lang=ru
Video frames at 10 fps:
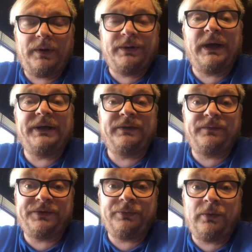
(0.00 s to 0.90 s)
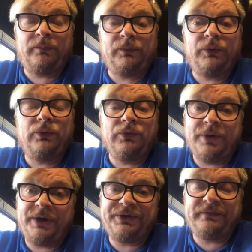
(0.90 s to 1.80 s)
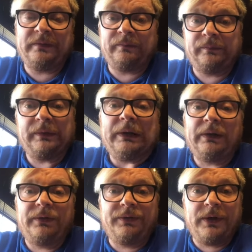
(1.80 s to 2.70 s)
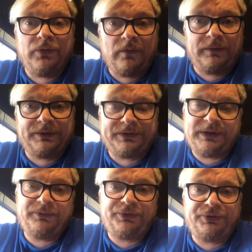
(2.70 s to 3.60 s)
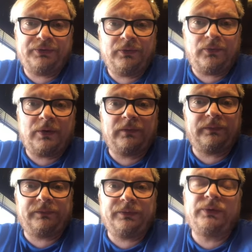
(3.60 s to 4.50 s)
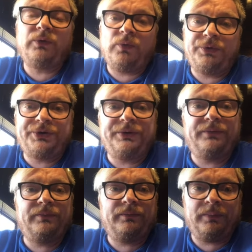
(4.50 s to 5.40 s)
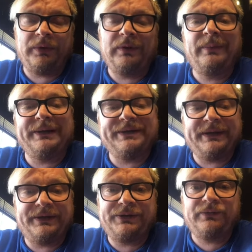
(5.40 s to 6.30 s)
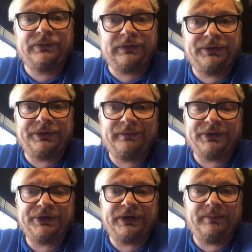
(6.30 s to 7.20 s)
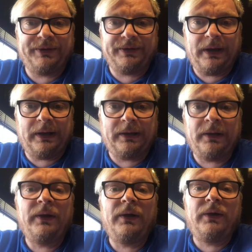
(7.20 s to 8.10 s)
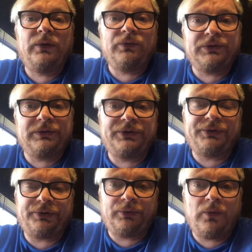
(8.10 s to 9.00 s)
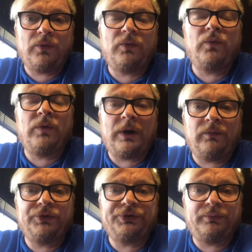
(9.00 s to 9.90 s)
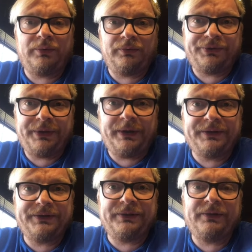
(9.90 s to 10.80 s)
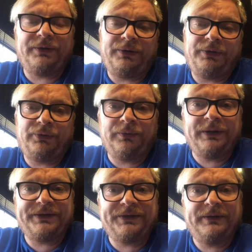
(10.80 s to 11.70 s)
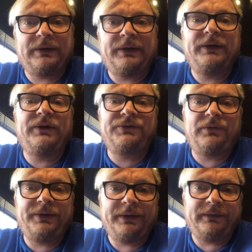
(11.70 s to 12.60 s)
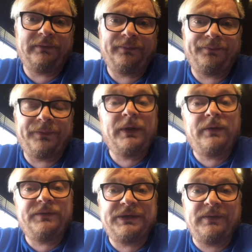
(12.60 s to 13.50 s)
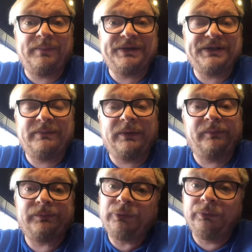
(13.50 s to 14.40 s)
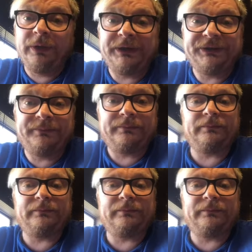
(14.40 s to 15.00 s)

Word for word: На этом все. Удачи вам, до новых следующих уроков. Очень было бы интересно услышать ваши комментарии, услышать, кто у кого что получается и кто достиг каких результатов. Всем спасибо, удачи!